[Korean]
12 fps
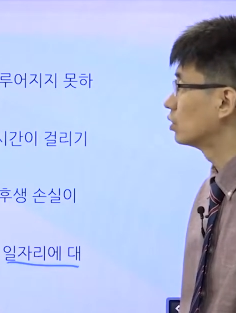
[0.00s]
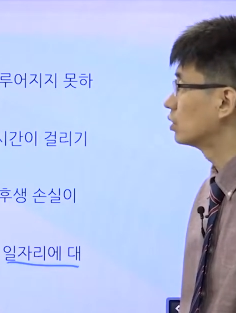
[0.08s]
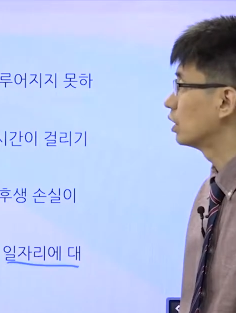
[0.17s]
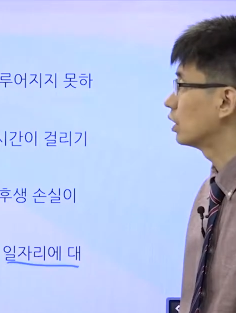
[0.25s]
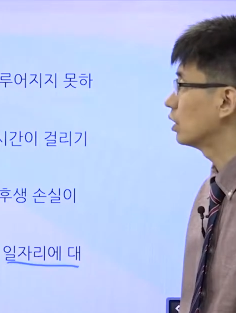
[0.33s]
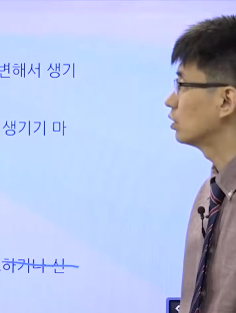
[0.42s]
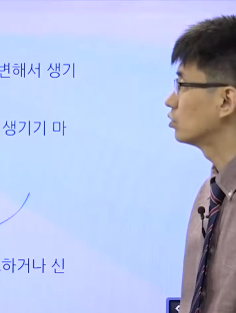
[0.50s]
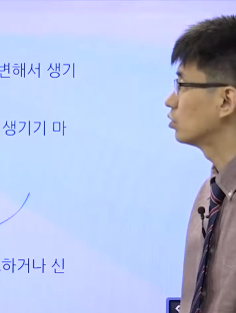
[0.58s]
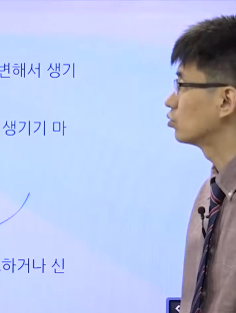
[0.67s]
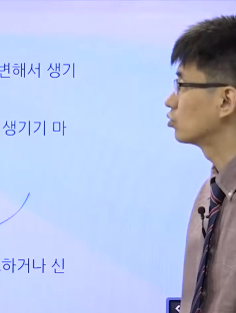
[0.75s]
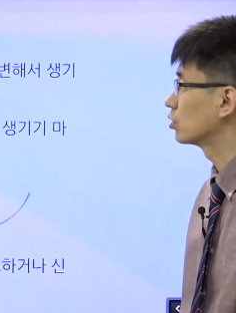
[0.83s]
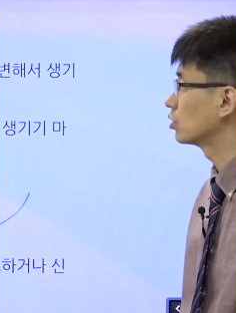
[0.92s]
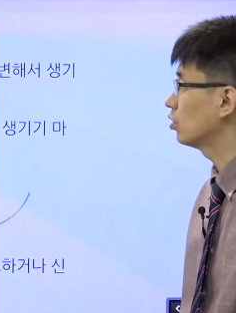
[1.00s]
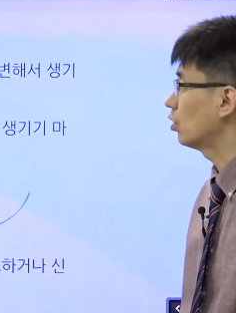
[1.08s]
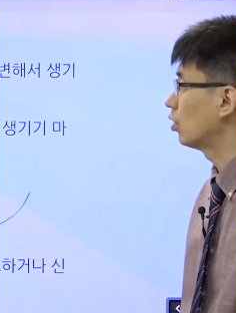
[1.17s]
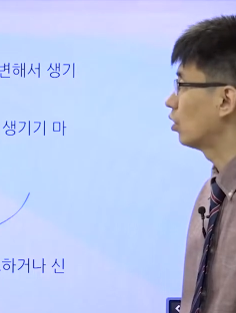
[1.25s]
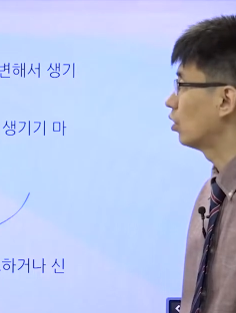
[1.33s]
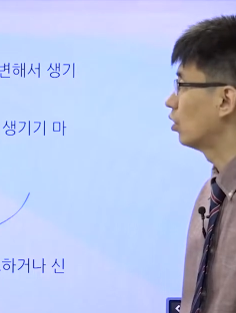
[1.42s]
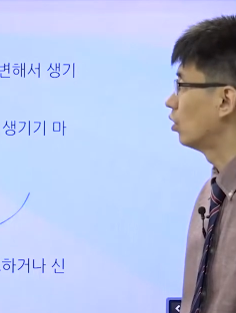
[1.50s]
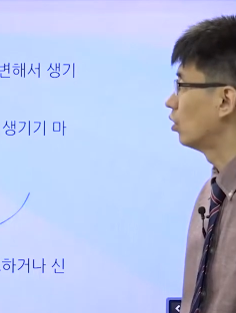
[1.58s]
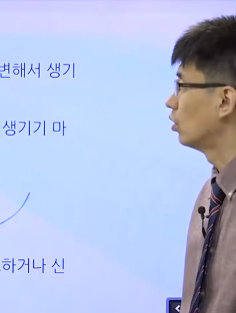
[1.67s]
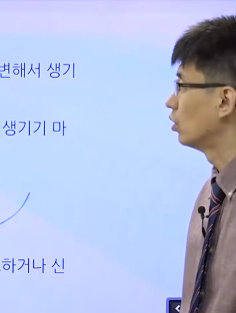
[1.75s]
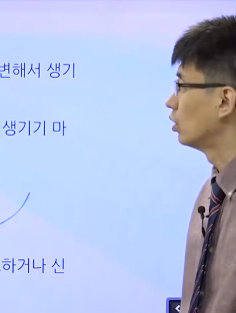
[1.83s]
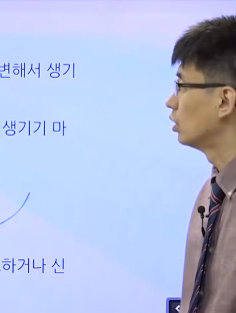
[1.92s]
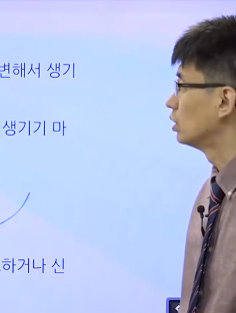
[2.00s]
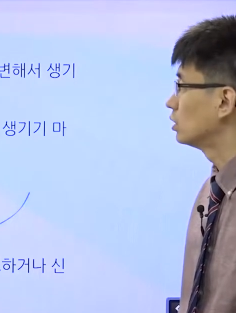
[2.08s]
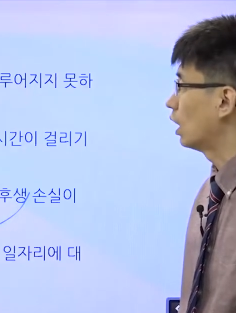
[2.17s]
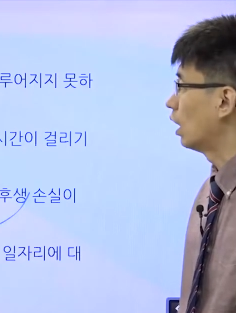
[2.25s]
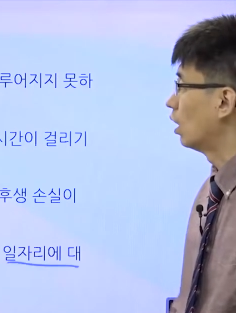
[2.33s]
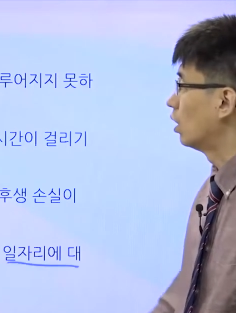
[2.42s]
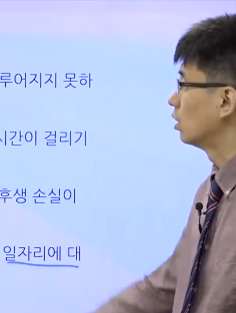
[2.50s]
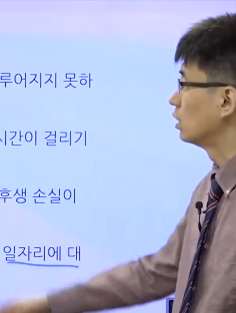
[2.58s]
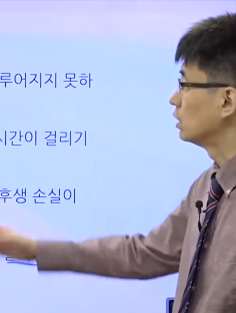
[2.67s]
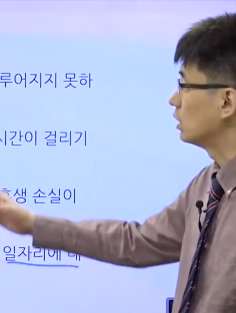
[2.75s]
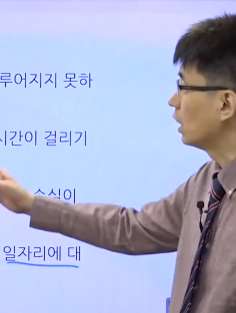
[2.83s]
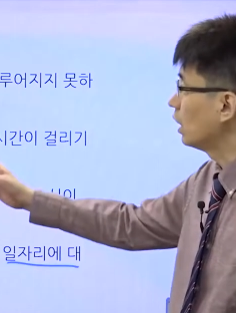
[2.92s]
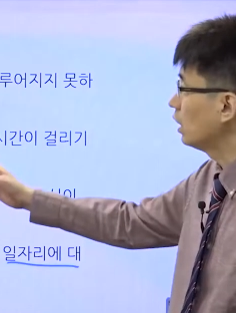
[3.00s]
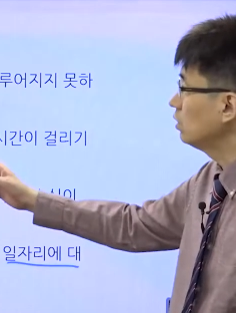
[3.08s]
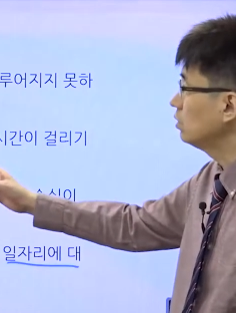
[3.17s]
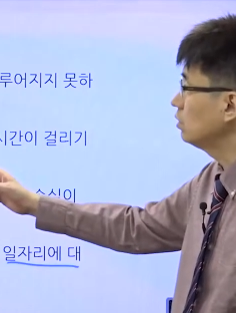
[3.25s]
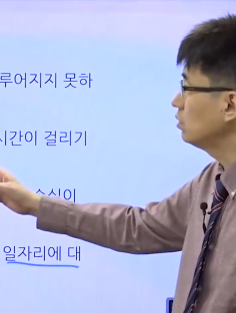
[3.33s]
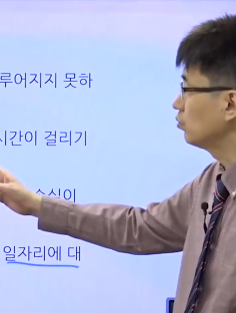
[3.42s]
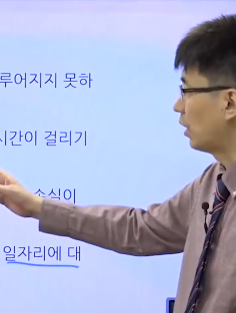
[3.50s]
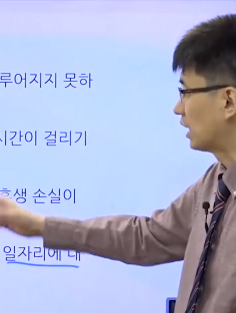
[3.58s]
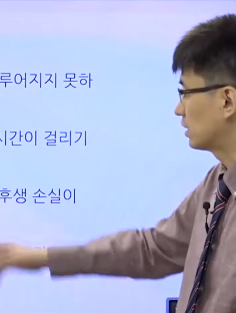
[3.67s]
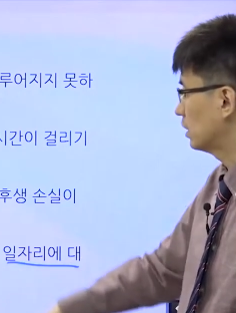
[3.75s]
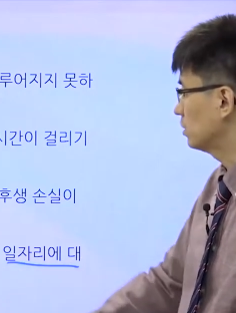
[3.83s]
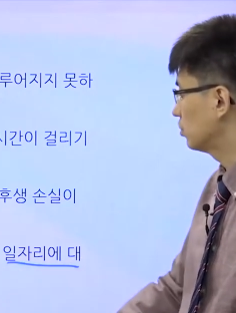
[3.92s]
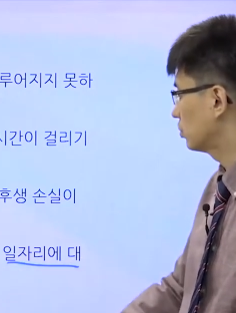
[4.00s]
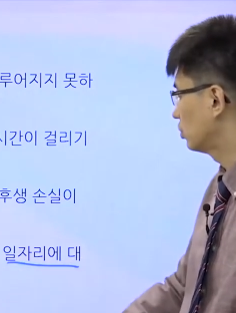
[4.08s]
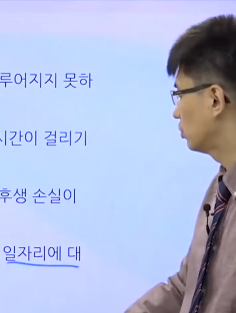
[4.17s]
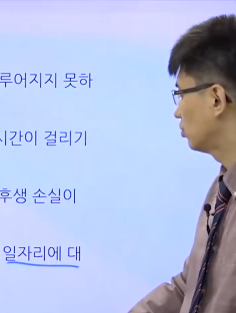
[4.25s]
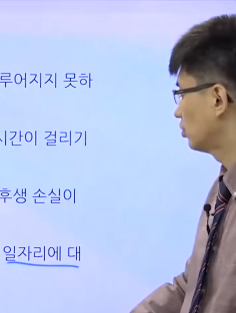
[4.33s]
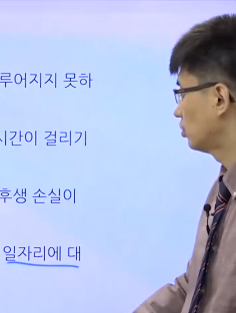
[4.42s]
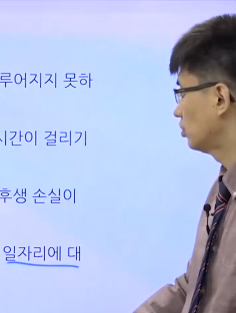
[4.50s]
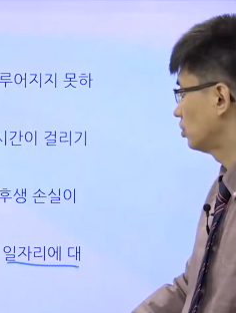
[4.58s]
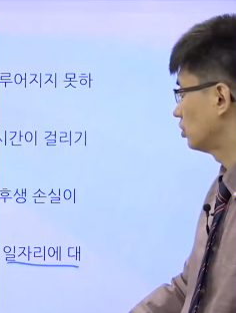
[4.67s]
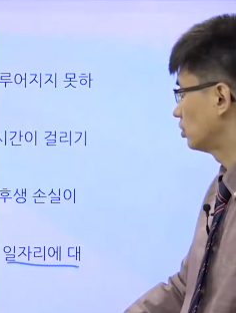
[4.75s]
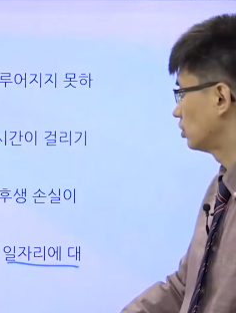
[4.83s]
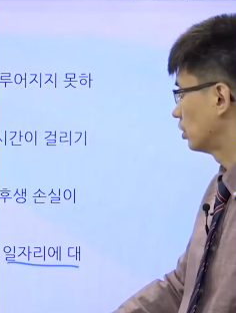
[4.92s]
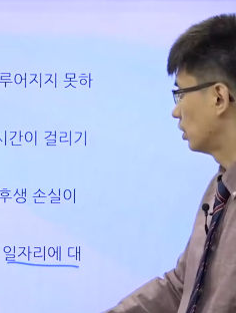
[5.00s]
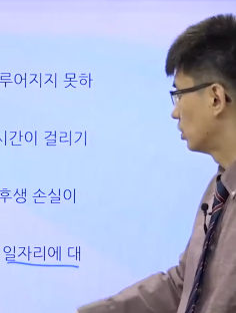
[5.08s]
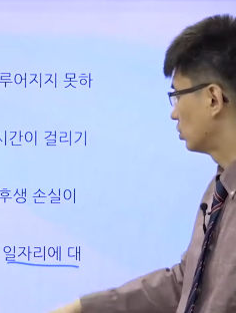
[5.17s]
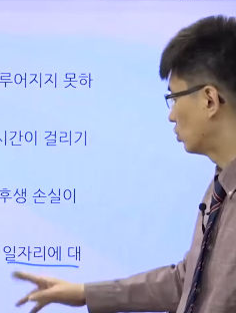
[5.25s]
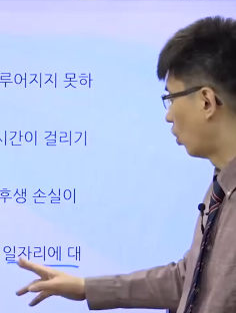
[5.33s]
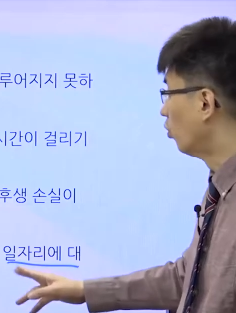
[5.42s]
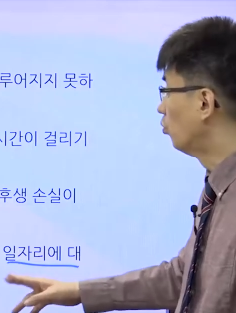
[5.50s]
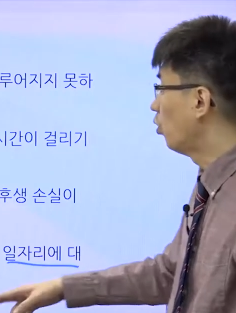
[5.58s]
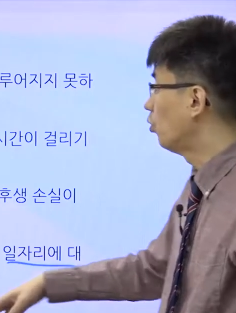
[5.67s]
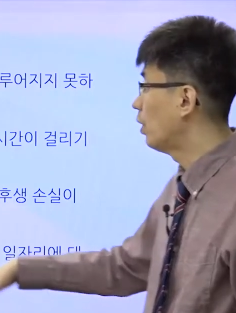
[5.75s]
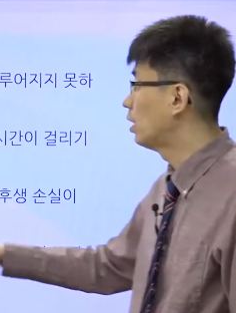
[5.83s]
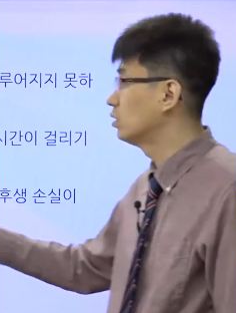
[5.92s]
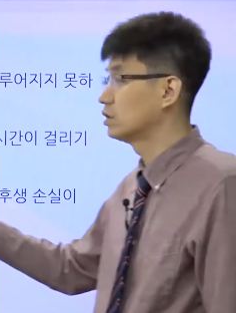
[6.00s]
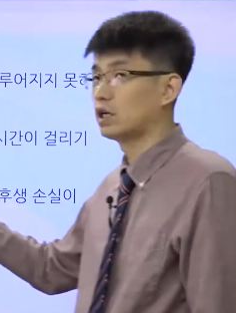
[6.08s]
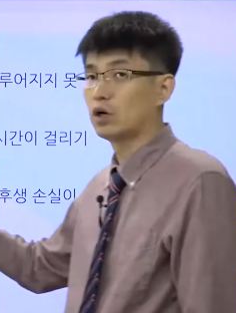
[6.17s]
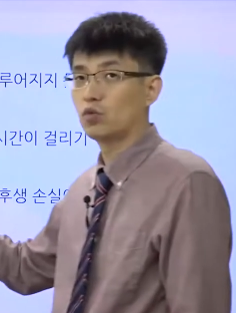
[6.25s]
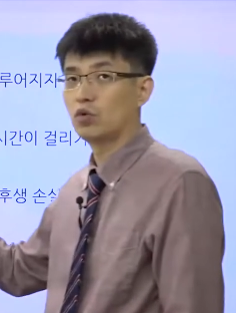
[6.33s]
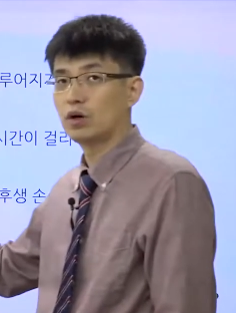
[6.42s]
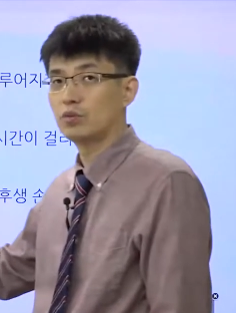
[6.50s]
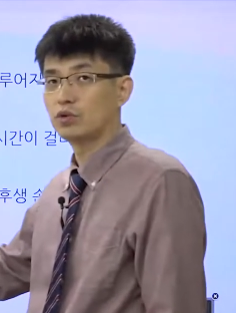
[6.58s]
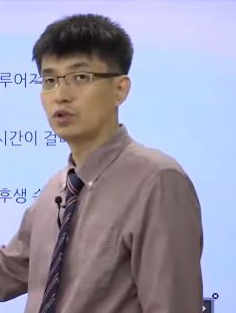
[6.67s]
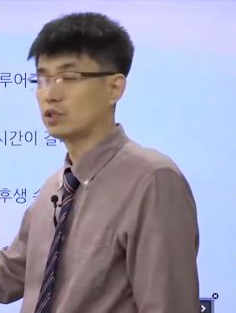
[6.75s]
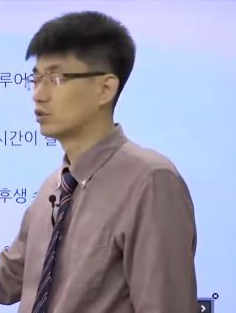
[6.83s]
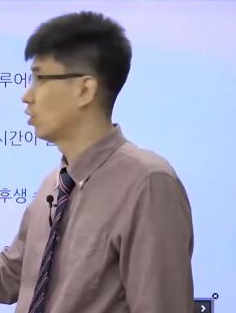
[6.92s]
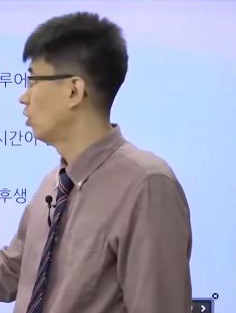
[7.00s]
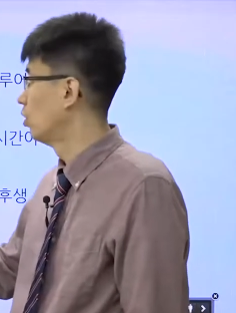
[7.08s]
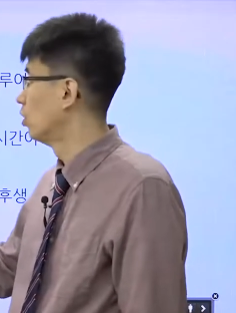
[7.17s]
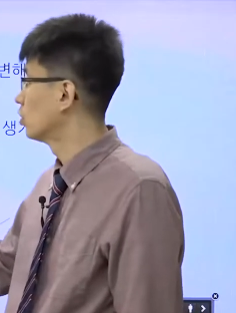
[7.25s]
세 개의 실업 중에서 자 얘는 마찰적 실업은 정보망을 제공하면 되죠.